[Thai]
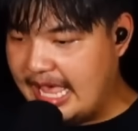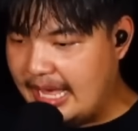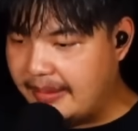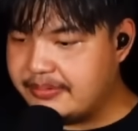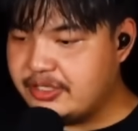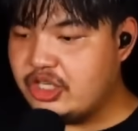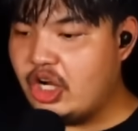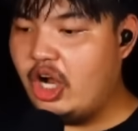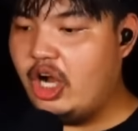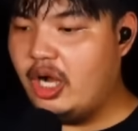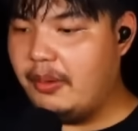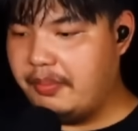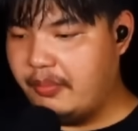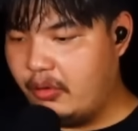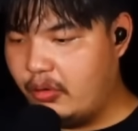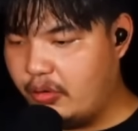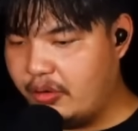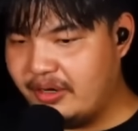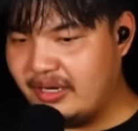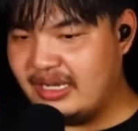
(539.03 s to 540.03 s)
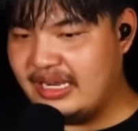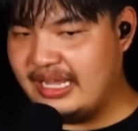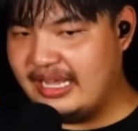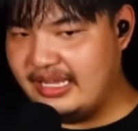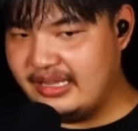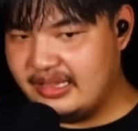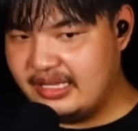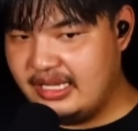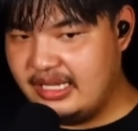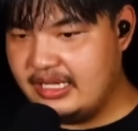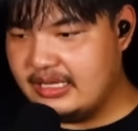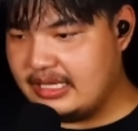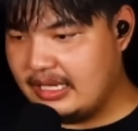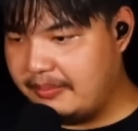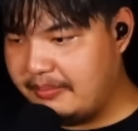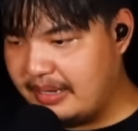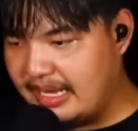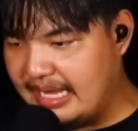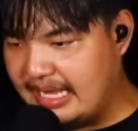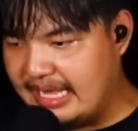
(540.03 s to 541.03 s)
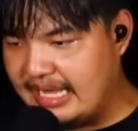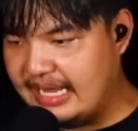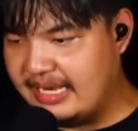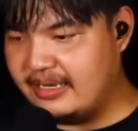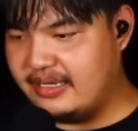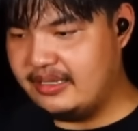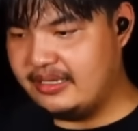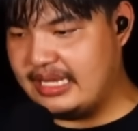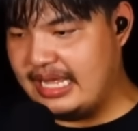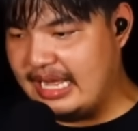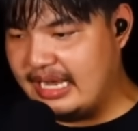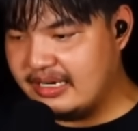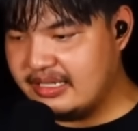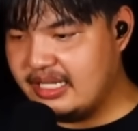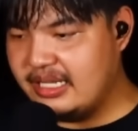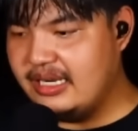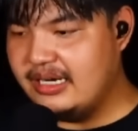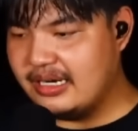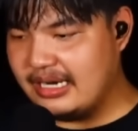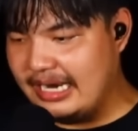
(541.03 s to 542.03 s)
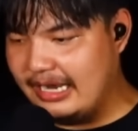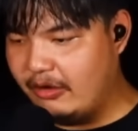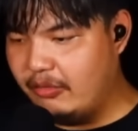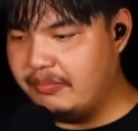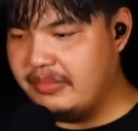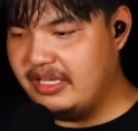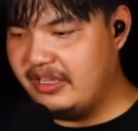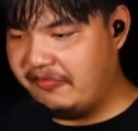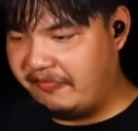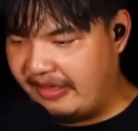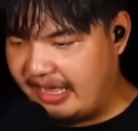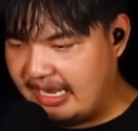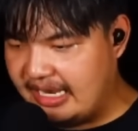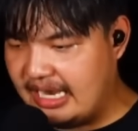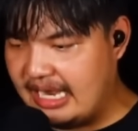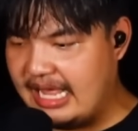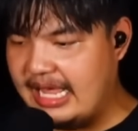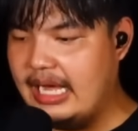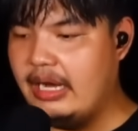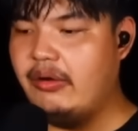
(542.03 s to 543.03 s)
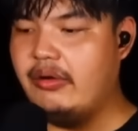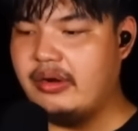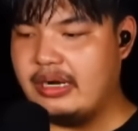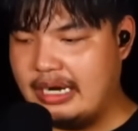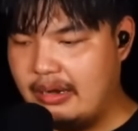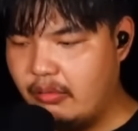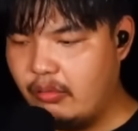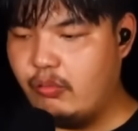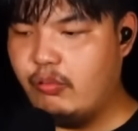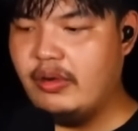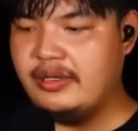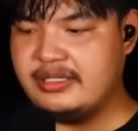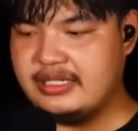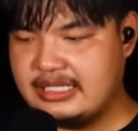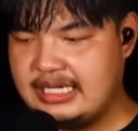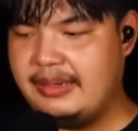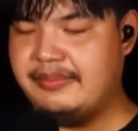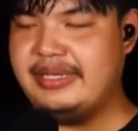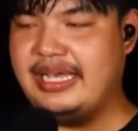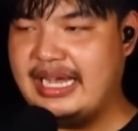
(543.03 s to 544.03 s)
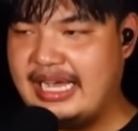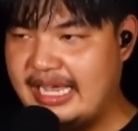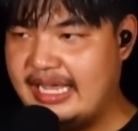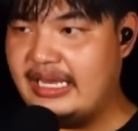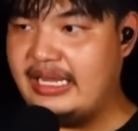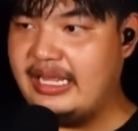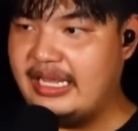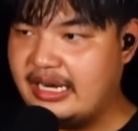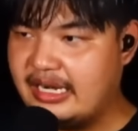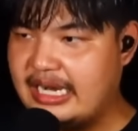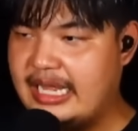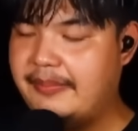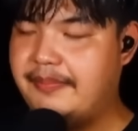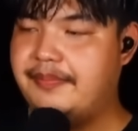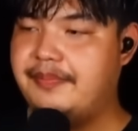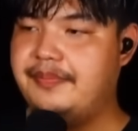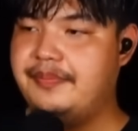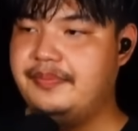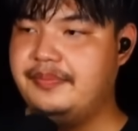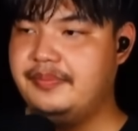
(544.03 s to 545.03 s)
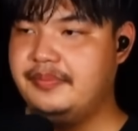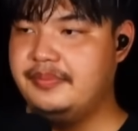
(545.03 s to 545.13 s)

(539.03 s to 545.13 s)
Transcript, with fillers: แอบชอบคนในที่ทำงานทั้งที่เรามีแฟนแล้ว เราควรจะทำยังไงดีครับ